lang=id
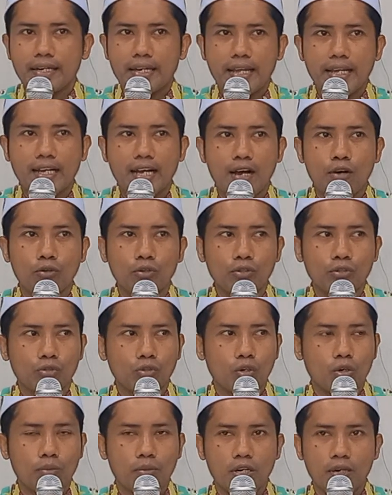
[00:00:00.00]
nikah
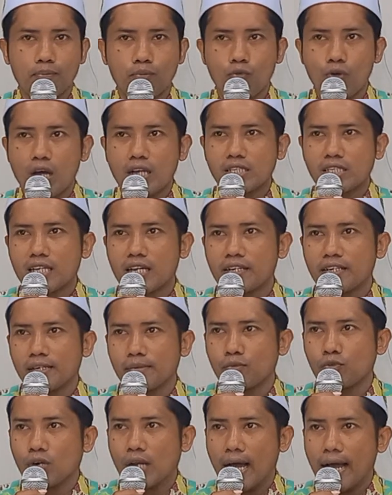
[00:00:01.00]
untuk berpuasa di
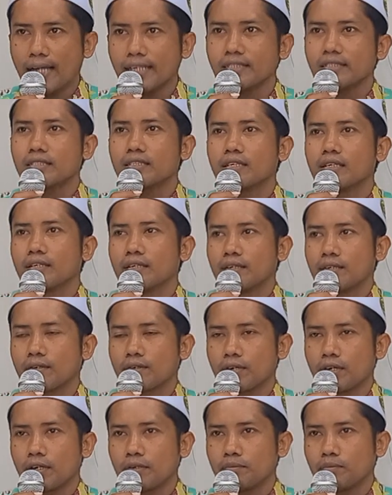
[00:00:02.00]
bulan
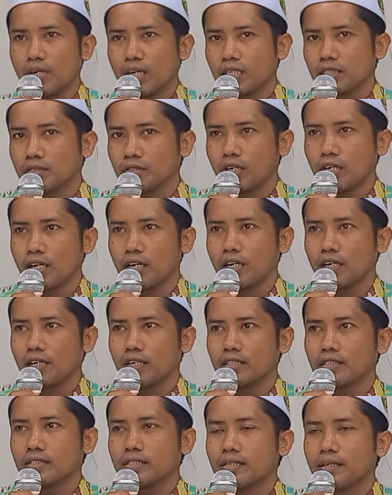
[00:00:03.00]

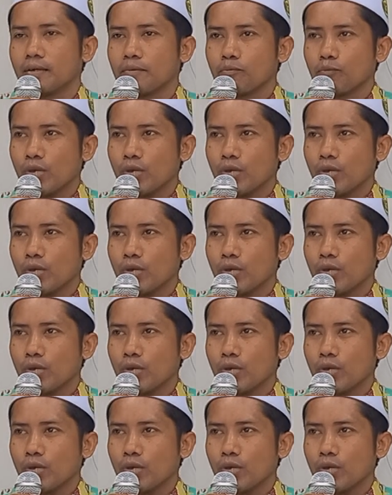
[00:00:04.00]
Ramadan.